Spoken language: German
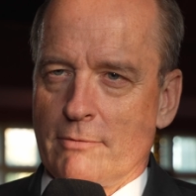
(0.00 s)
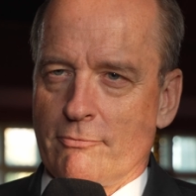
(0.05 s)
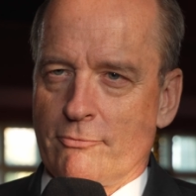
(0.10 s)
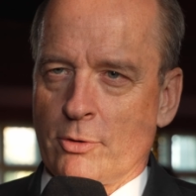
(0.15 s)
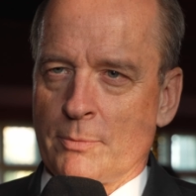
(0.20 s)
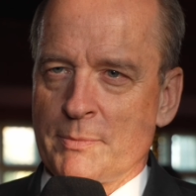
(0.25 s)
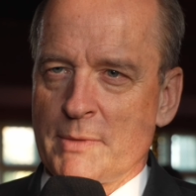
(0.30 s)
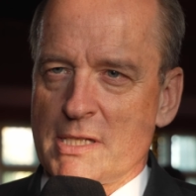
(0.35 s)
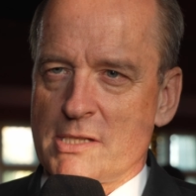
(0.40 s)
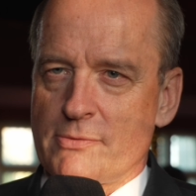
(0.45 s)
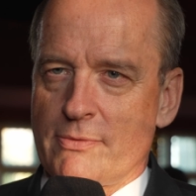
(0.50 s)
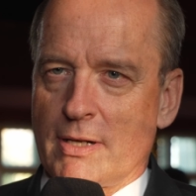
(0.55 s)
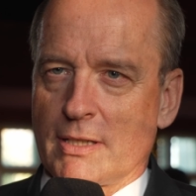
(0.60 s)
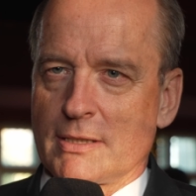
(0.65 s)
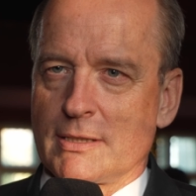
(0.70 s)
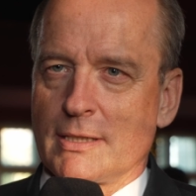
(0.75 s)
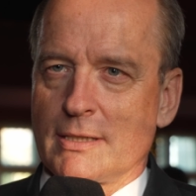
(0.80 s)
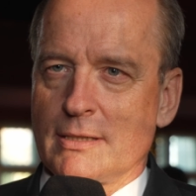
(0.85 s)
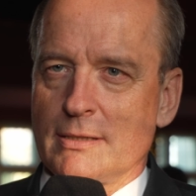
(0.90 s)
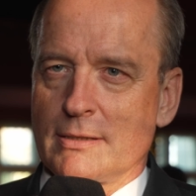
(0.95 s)
Vom
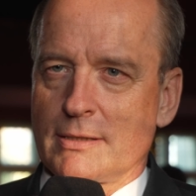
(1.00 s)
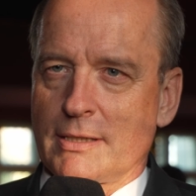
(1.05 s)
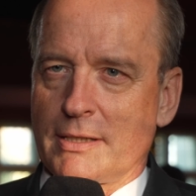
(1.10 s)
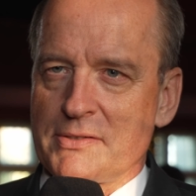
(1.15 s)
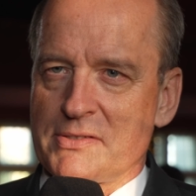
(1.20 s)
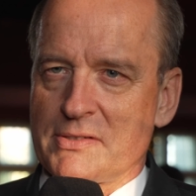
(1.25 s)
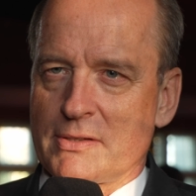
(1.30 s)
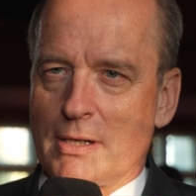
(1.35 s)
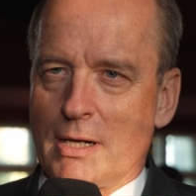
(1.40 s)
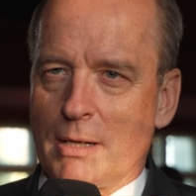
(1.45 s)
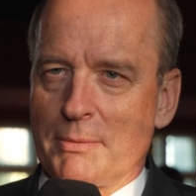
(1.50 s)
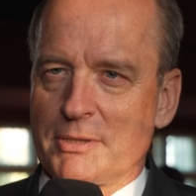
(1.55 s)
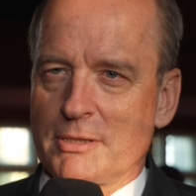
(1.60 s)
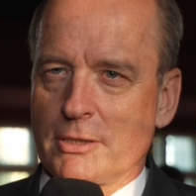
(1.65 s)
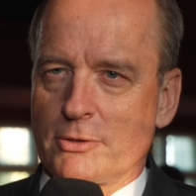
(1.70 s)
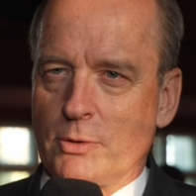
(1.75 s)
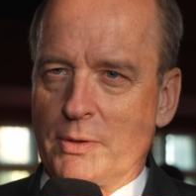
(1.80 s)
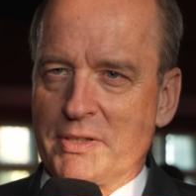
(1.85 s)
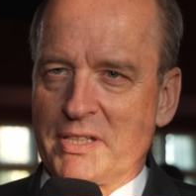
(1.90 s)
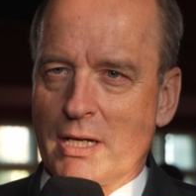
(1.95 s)
Netzwerk Christa habe ich
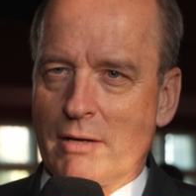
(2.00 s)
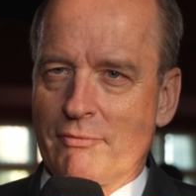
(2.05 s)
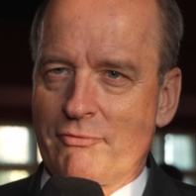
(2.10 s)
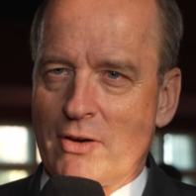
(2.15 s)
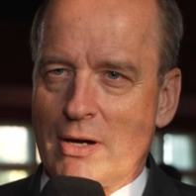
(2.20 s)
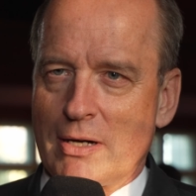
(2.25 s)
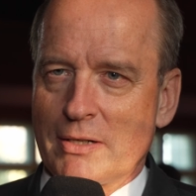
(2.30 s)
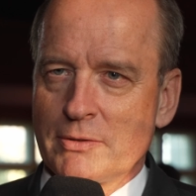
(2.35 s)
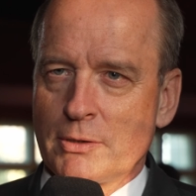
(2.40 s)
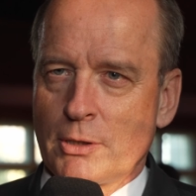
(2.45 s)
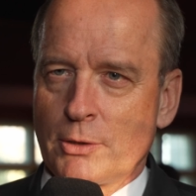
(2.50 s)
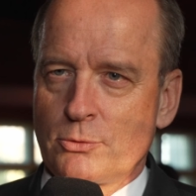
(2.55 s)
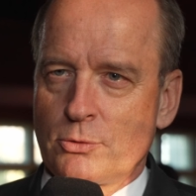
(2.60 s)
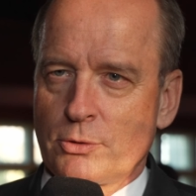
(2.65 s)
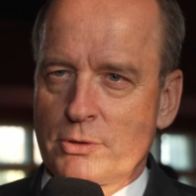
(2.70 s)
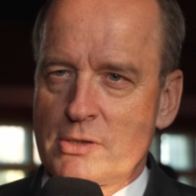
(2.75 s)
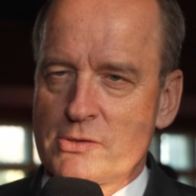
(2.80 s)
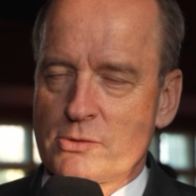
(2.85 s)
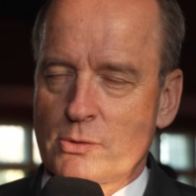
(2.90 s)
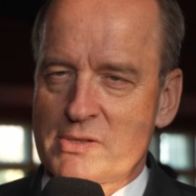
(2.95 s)
natürlich erfahren
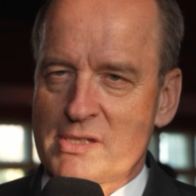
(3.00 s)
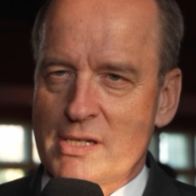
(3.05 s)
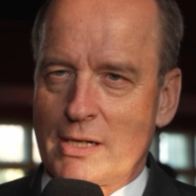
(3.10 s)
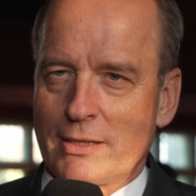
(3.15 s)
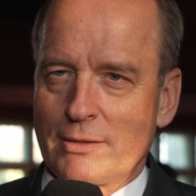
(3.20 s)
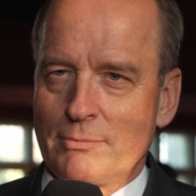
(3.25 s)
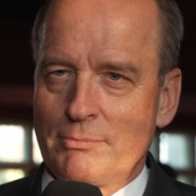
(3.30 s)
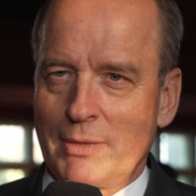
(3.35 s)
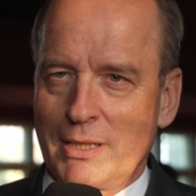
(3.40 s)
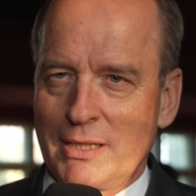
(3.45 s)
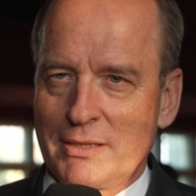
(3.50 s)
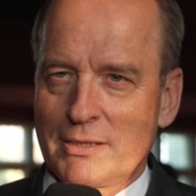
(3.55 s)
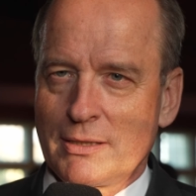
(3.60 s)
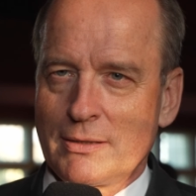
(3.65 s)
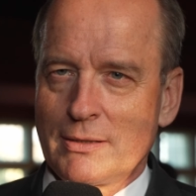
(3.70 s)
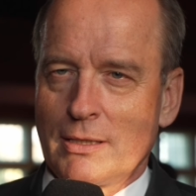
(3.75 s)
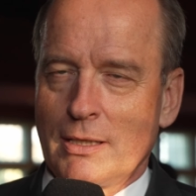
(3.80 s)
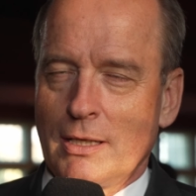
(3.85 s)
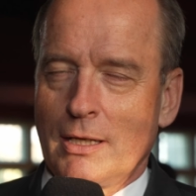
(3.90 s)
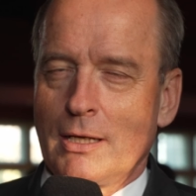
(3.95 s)
durch die sozialen
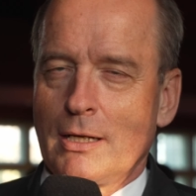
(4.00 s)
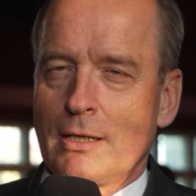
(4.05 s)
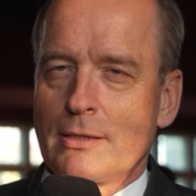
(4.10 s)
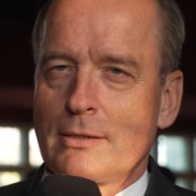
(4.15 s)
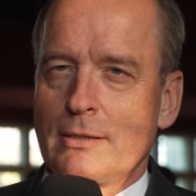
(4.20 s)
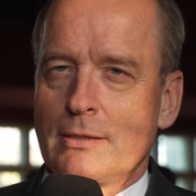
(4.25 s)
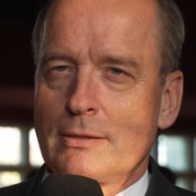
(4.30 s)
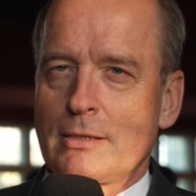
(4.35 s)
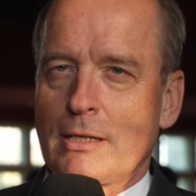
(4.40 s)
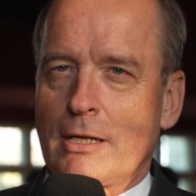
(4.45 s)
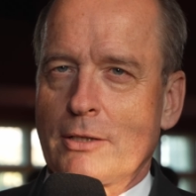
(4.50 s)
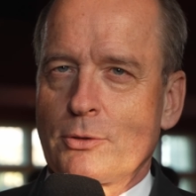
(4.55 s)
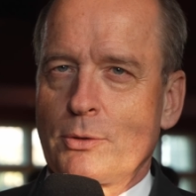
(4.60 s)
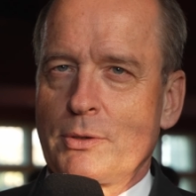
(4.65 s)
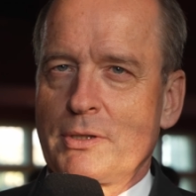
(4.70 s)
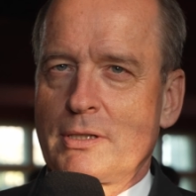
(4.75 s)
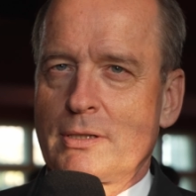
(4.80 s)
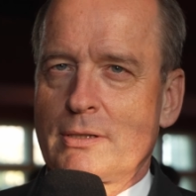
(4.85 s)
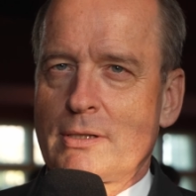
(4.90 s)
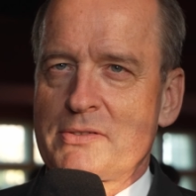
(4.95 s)
Medien.
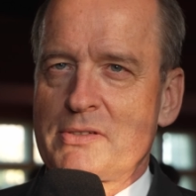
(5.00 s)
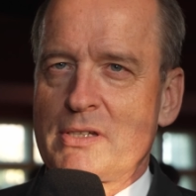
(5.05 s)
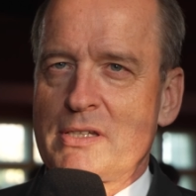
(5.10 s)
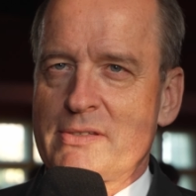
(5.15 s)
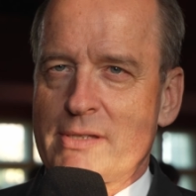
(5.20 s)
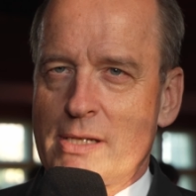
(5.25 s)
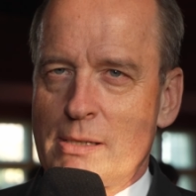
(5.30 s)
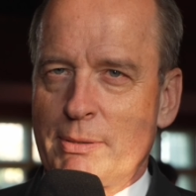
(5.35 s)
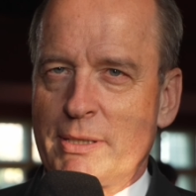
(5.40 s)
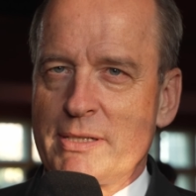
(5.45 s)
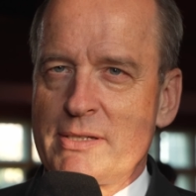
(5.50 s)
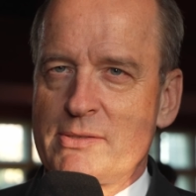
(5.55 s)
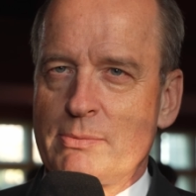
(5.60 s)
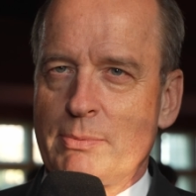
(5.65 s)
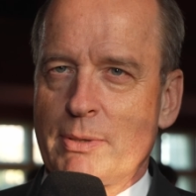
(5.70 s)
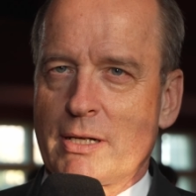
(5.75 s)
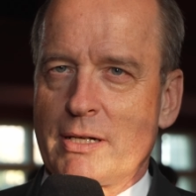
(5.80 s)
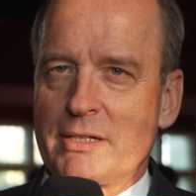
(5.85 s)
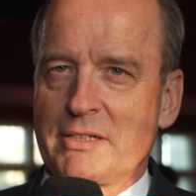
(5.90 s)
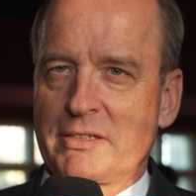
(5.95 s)
Dadurch, dass ich selber in
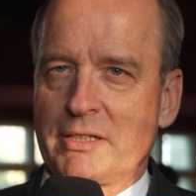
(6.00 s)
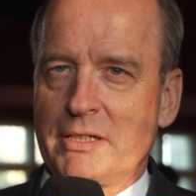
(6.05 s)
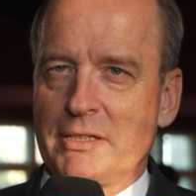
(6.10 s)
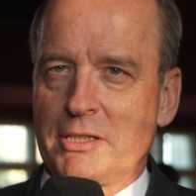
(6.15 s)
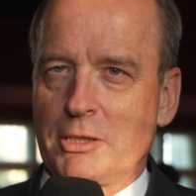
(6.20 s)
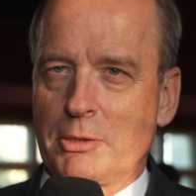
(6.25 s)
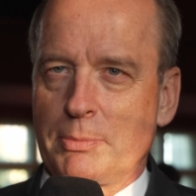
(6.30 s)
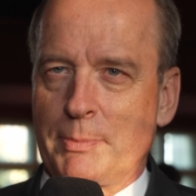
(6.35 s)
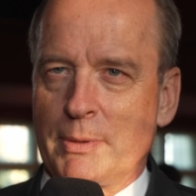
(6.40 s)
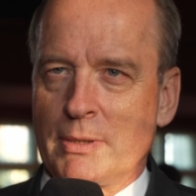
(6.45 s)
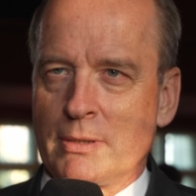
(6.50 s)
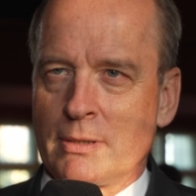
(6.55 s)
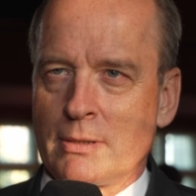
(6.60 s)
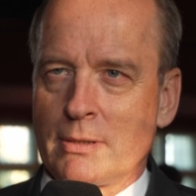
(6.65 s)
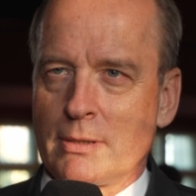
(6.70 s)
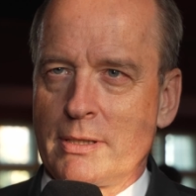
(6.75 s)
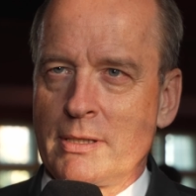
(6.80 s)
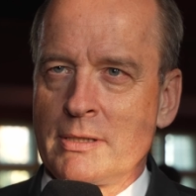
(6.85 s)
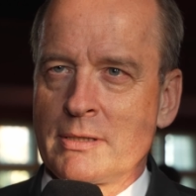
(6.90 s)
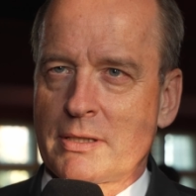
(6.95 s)
diesem Bereich tätig
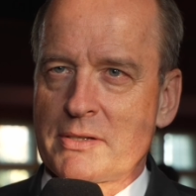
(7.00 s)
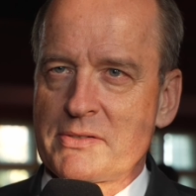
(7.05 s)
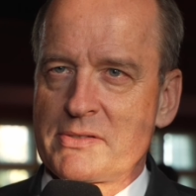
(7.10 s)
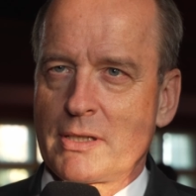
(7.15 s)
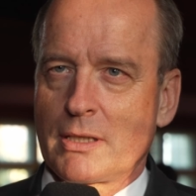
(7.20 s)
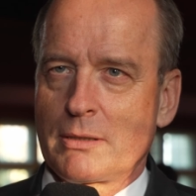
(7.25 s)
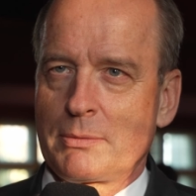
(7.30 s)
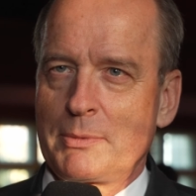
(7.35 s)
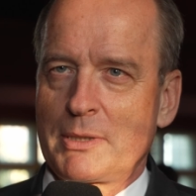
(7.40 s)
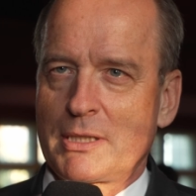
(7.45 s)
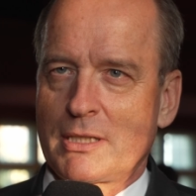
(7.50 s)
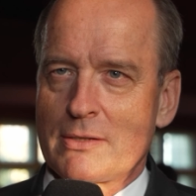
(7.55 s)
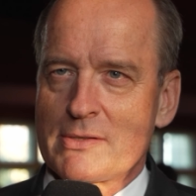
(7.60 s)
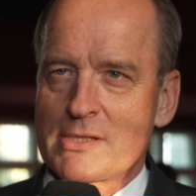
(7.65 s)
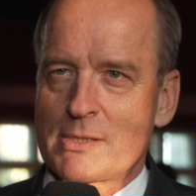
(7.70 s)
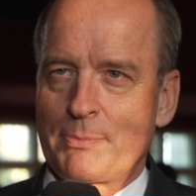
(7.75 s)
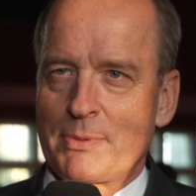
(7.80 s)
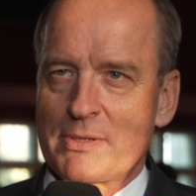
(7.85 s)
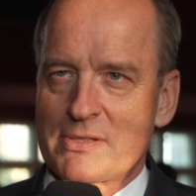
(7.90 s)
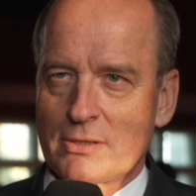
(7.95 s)
bin, interessiere ich mich
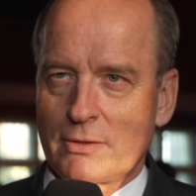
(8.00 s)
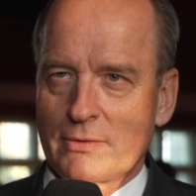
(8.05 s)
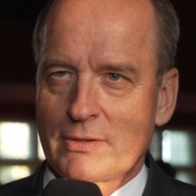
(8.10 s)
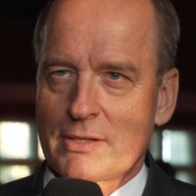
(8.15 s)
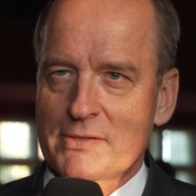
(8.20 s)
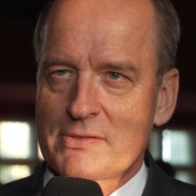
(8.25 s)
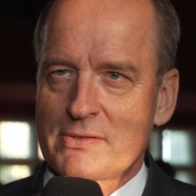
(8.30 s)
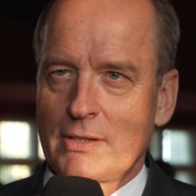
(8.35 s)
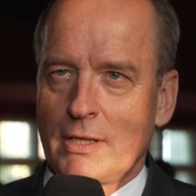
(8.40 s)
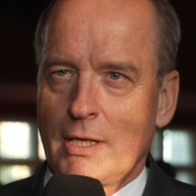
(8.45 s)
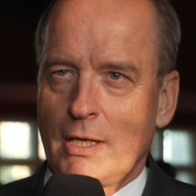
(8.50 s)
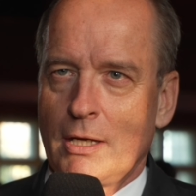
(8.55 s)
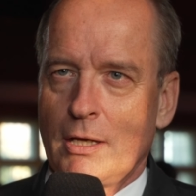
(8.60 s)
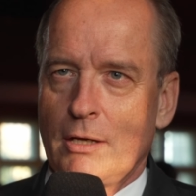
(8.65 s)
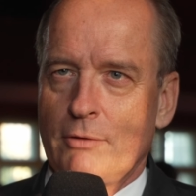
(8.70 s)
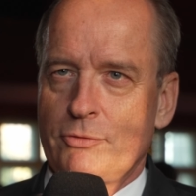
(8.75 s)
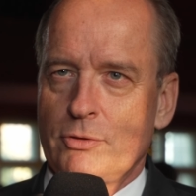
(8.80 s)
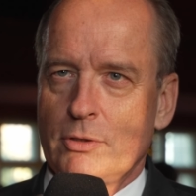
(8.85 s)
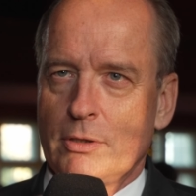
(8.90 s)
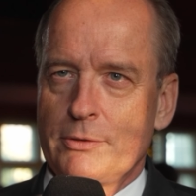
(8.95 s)
ganz besonders
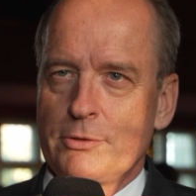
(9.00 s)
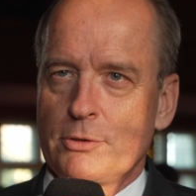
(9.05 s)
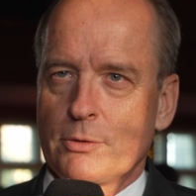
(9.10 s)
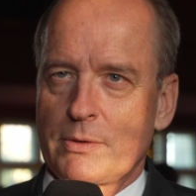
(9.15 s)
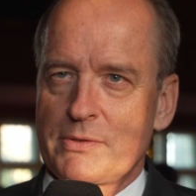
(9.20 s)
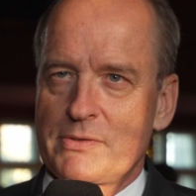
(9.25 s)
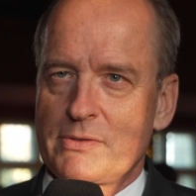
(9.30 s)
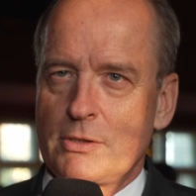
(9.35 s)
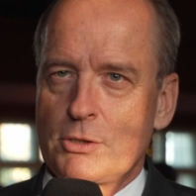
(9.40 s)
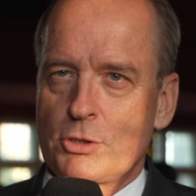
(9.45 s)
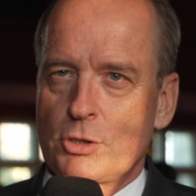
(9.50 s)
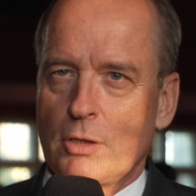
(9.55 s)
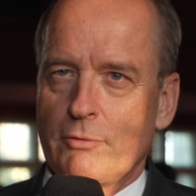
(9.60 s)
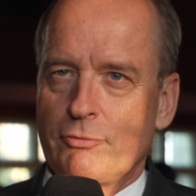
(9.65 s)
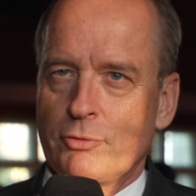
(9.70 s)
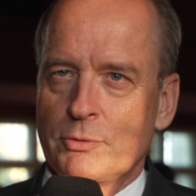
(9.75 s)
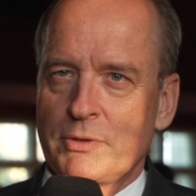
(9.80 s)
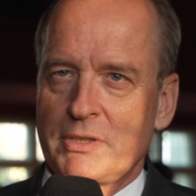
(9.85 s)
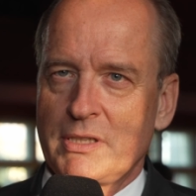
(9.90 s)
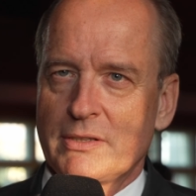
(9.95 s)
für juristisch
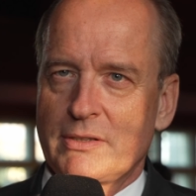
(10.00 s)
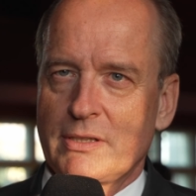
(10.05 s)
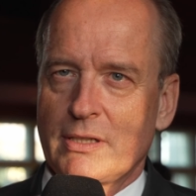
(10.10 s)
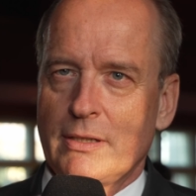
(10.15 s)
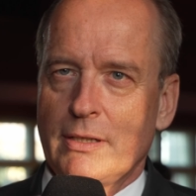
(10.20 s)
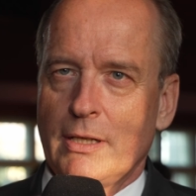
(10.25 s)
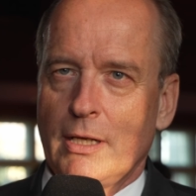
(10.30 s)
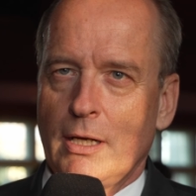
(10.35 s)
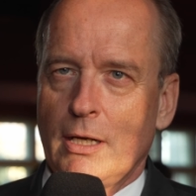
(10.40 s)
fundierte,